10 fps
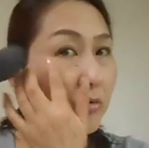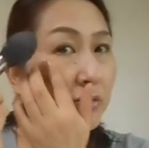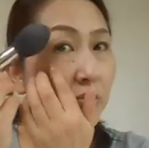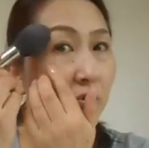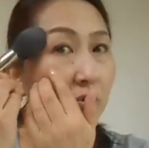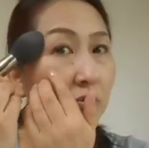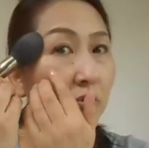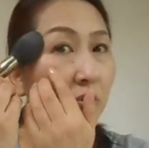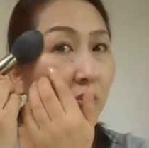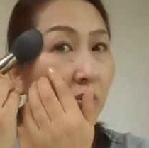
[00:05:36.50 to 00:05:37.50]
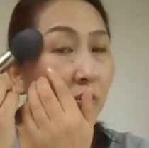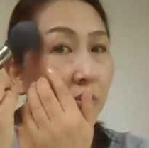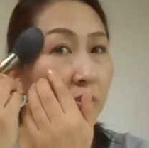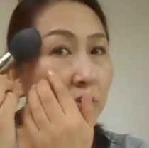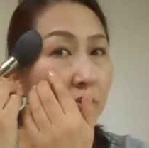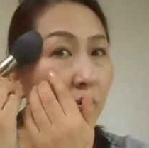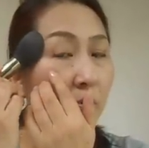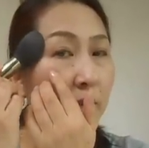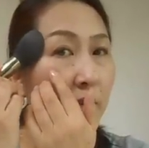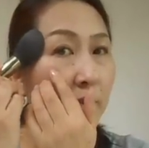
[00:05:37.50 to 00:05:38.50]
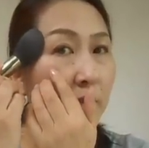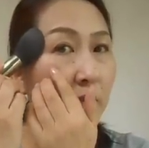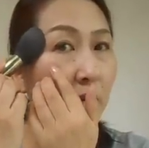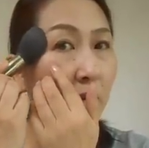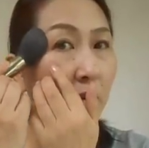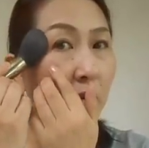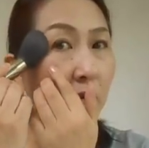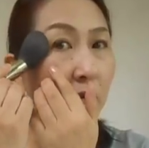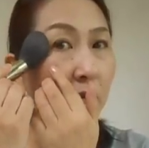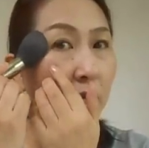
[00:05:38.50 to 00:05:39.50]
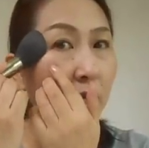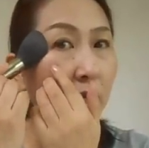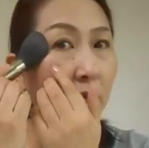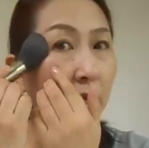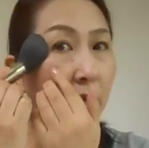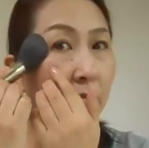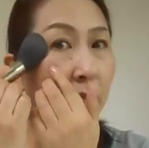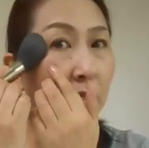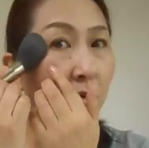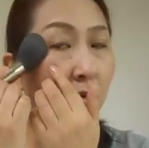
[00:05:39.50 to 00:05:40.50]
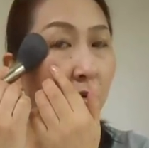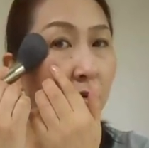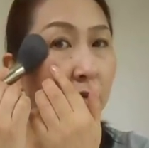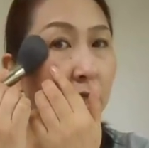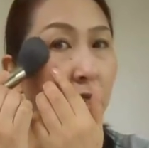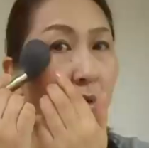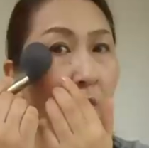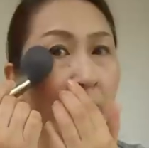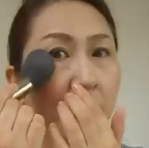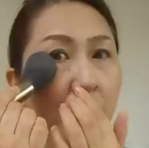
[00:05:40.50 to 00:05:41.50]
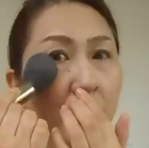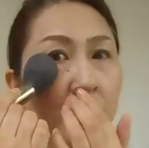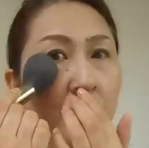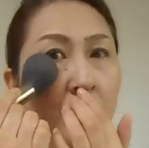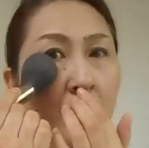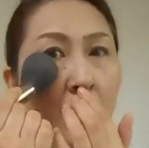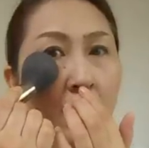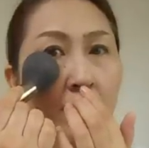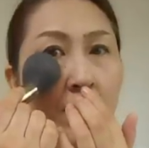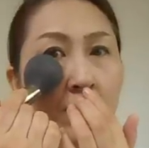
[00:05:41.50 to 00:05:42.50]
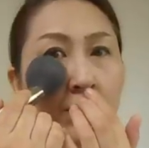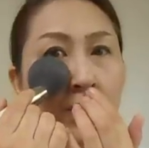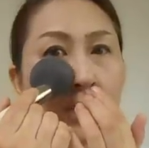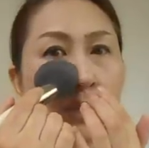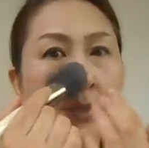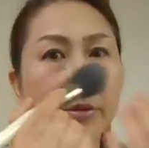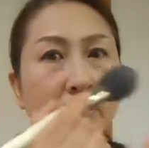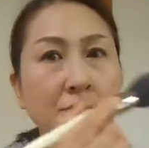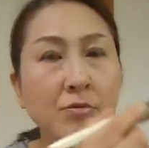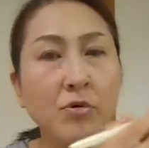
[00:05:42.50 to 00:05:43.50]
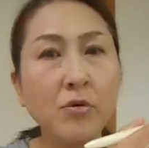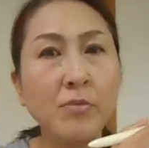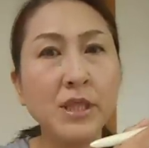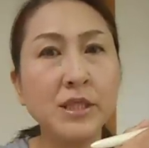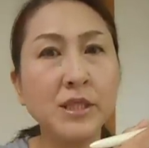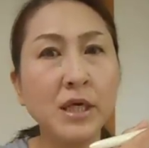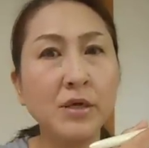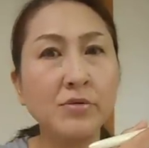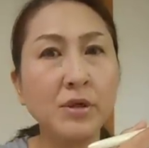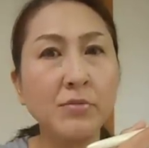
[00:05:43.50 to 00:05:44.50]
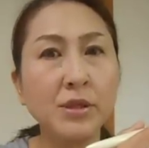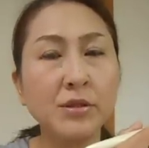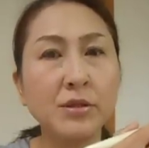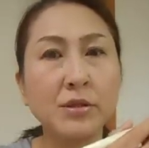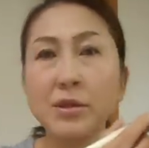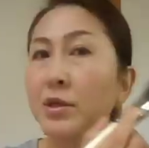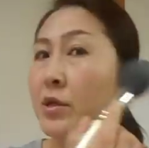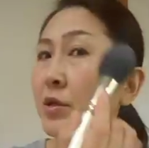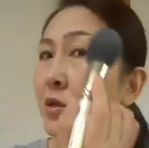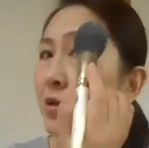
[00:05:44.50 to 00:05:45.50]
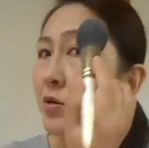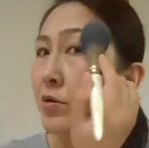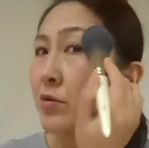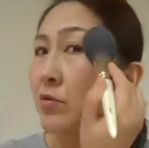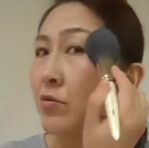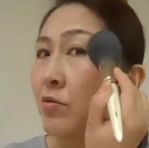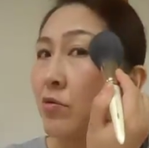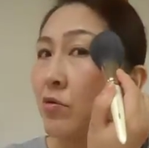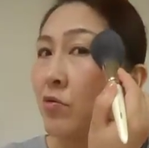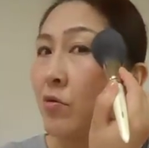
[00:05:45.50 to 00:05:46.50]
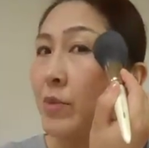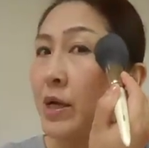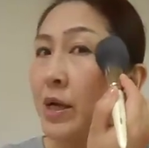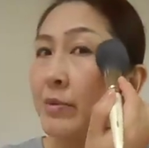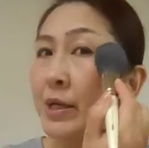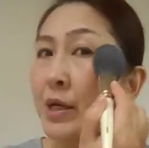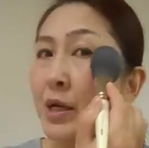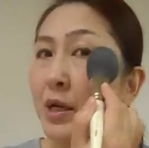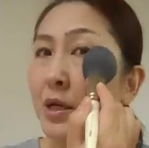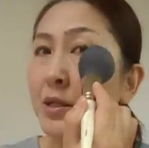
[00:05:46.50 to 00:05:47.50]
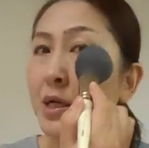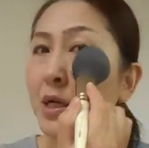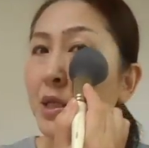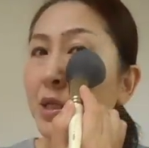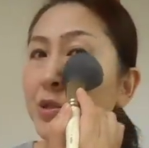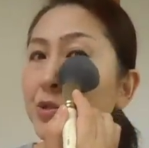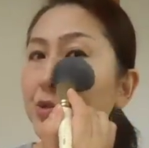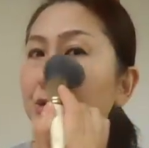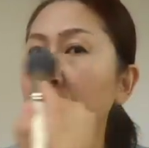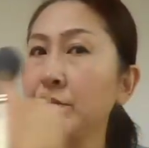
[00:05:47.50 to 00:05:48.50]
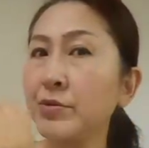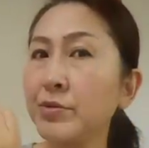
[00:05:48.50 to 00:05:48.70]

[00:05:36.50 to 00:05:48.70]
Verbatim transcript: ちょうどこめかみから、えー、目の際を通って目の下周ここもまた力を抜きますこここめかみから中にゅう。